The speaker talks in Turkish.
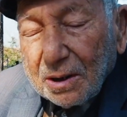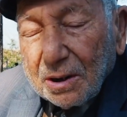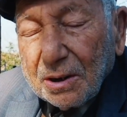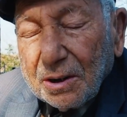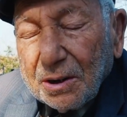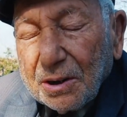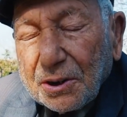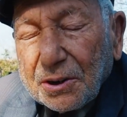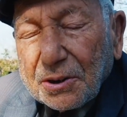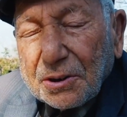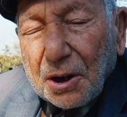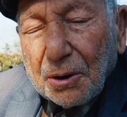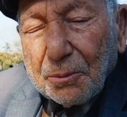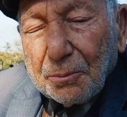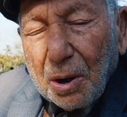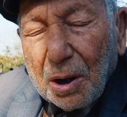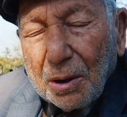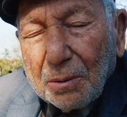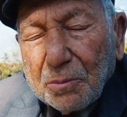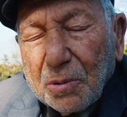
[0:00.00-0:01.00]

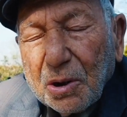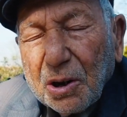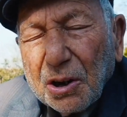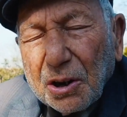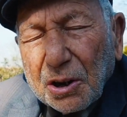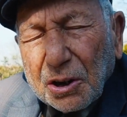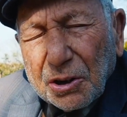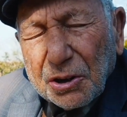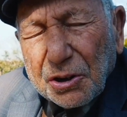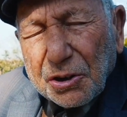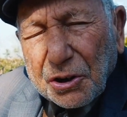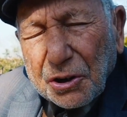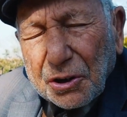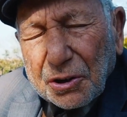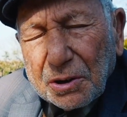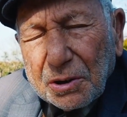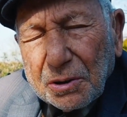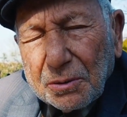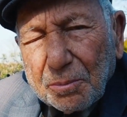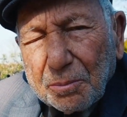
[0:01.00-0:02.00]
İstemem ırk
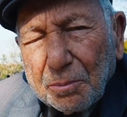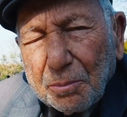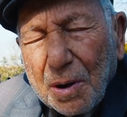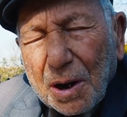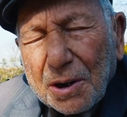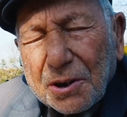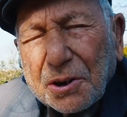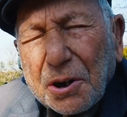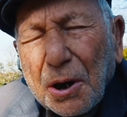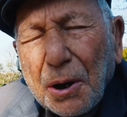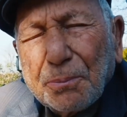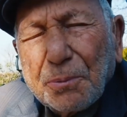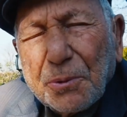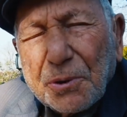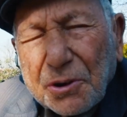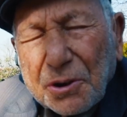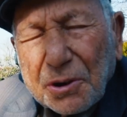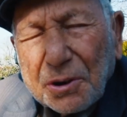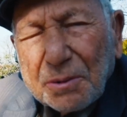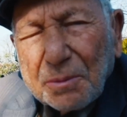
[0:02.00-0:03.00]
için, mezhep
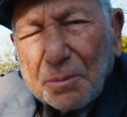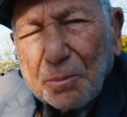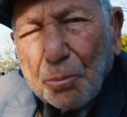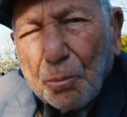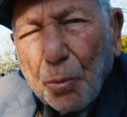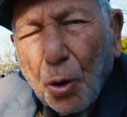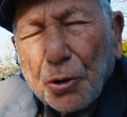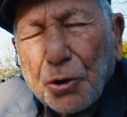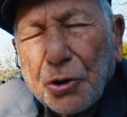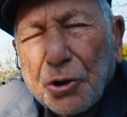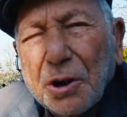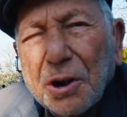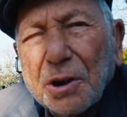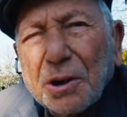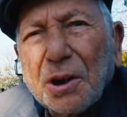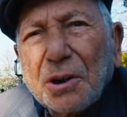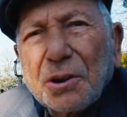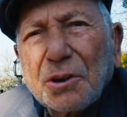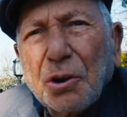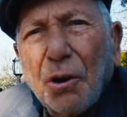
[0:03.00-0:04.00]
için boş
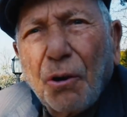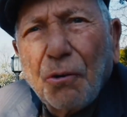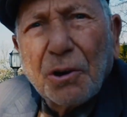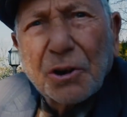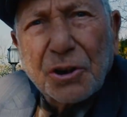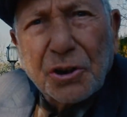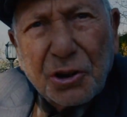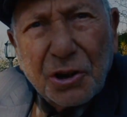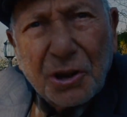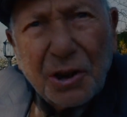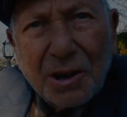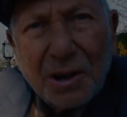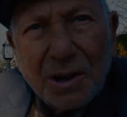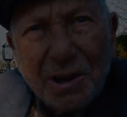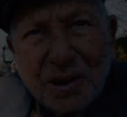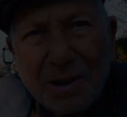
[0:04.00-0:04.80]
yere savaşı.